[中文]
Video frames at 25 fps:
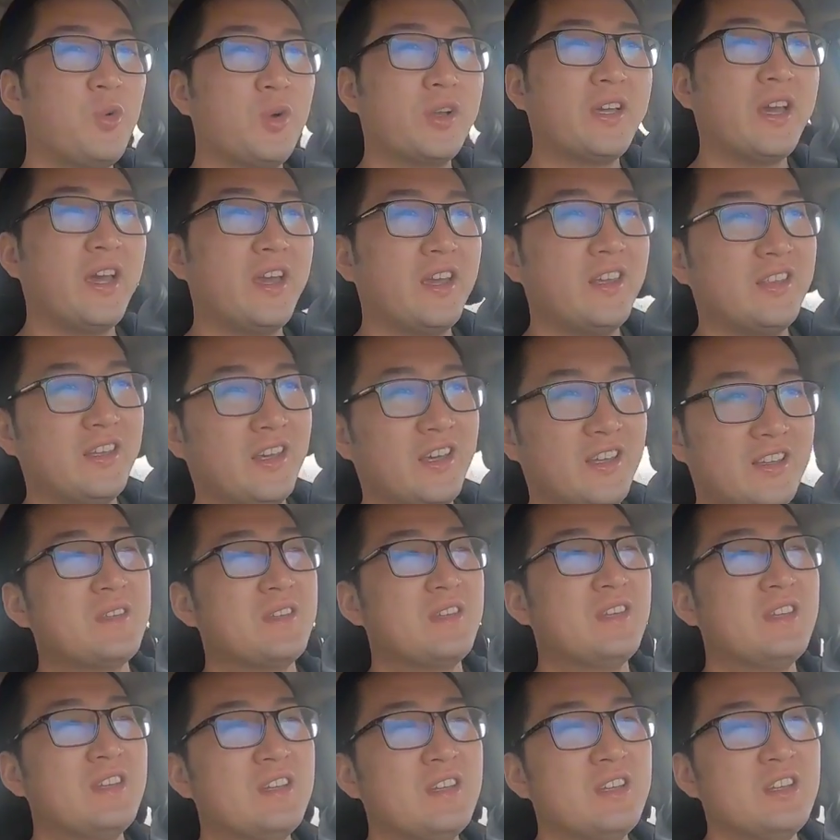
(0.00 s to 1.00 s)
开一点，
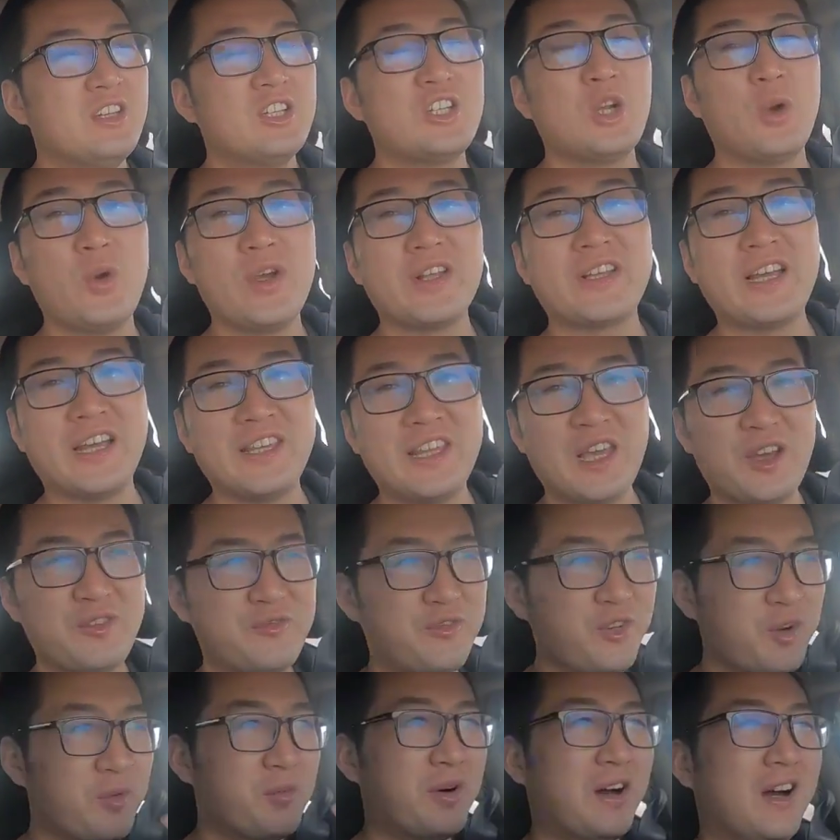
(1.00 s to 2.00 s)
稍微开点
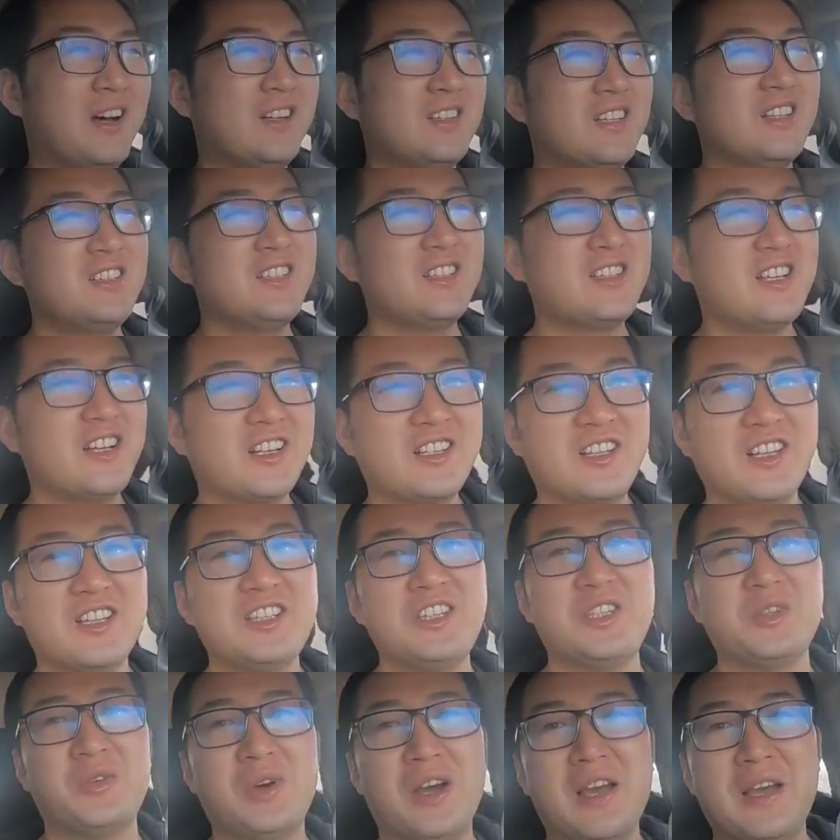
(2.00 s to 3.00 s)
缝吧。它现在可喜
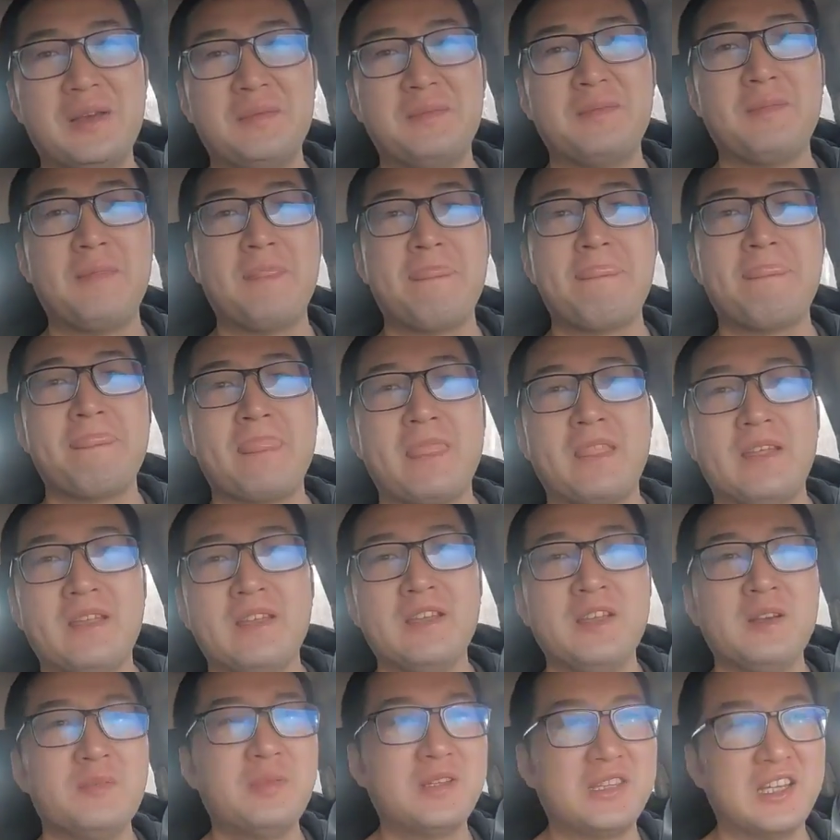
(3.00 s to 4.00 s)
欢
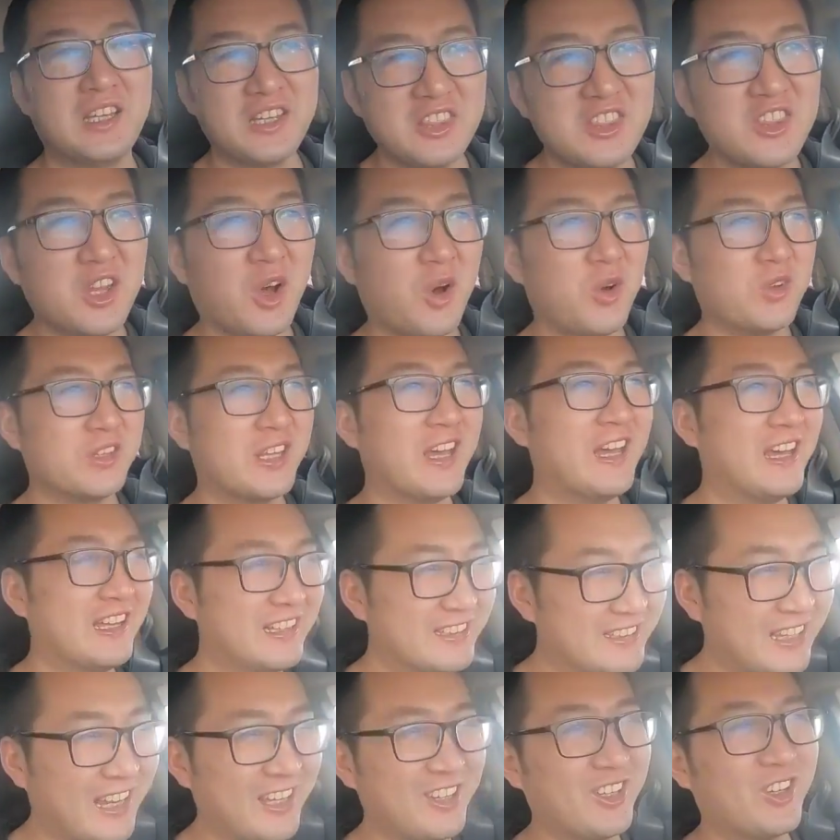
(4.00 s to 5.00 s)
把它脑袋
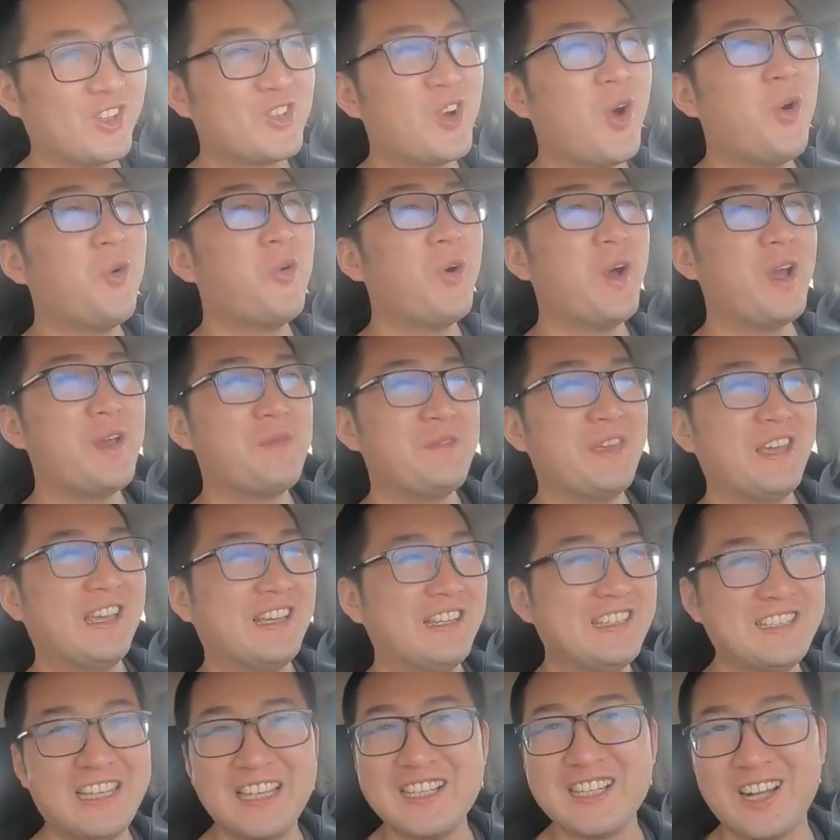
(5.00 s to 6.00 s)
探到窗户外面
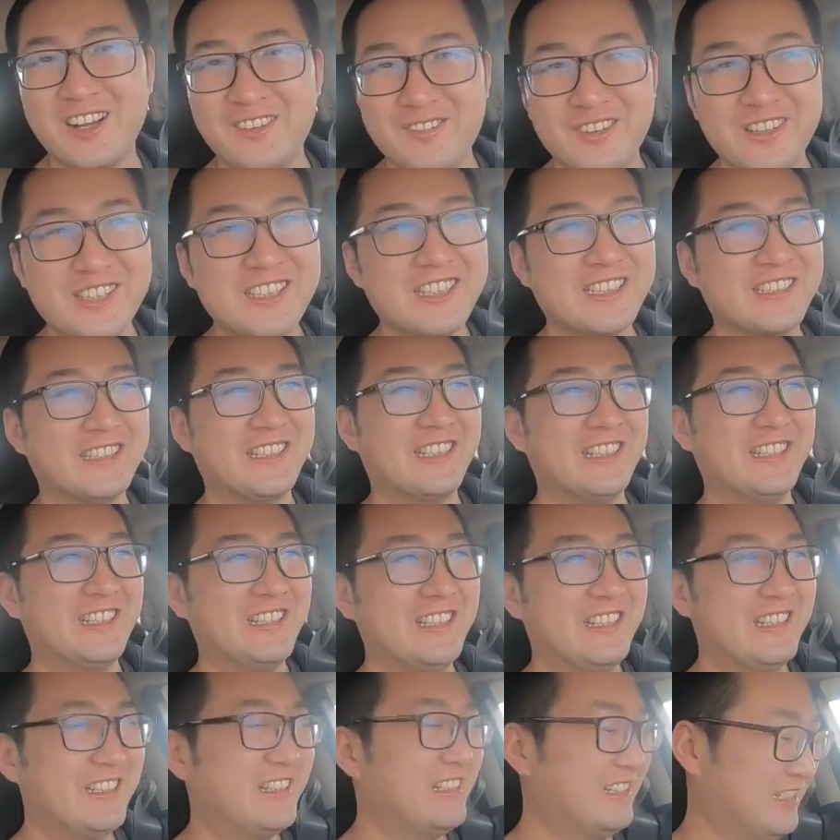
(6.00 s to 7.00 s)
欣赏风景，
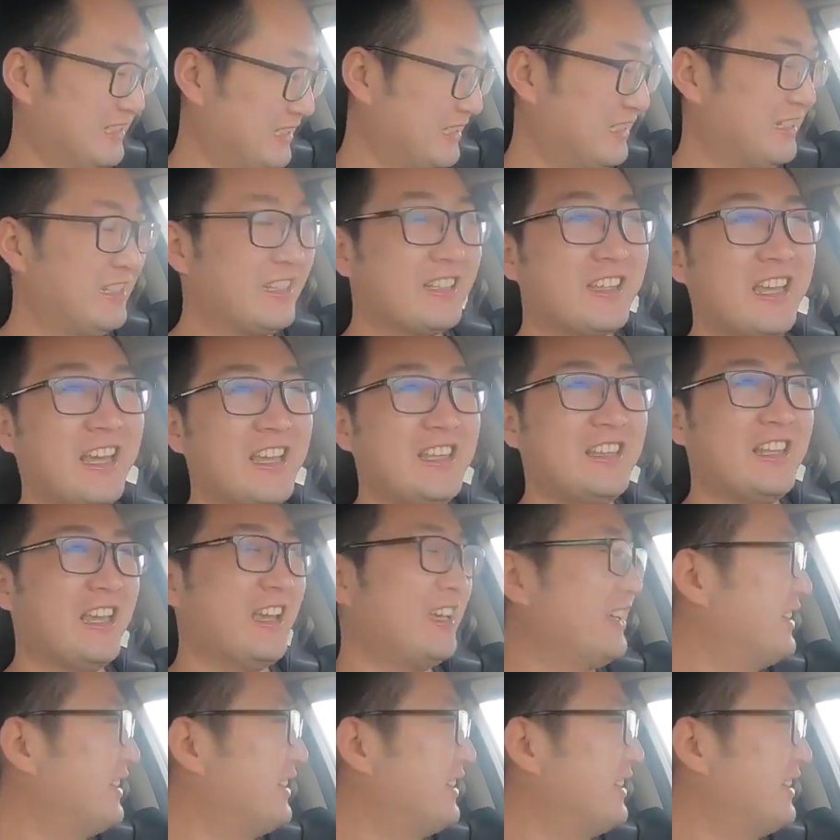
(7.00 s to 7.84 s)
开一点。